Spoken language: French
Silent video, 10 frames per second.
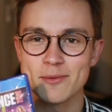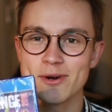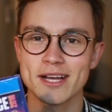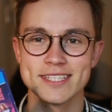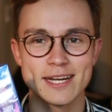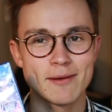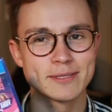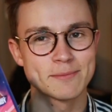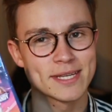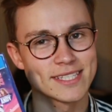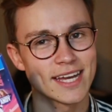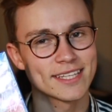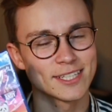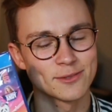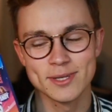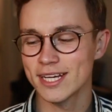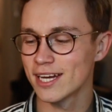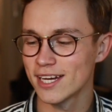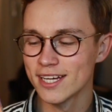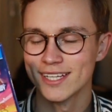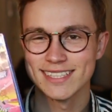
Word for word: on va pouvoir installer ma petite PS4 et jouer à